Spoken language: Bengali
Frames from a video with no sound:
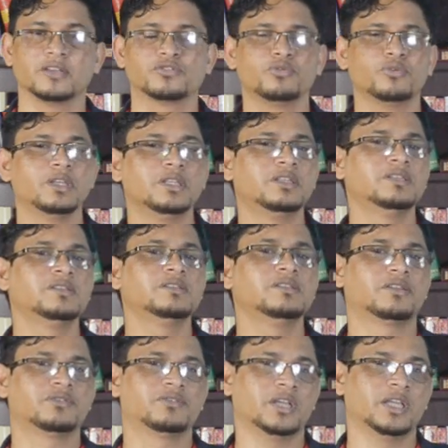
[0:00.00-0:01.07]
সো দিস ইজ এ
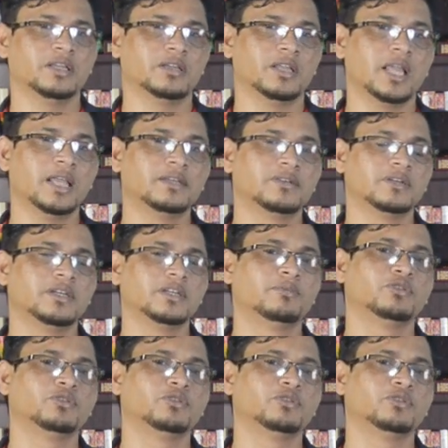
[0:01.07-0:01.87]
ট্রেন্ড এই ট্রেন্ডের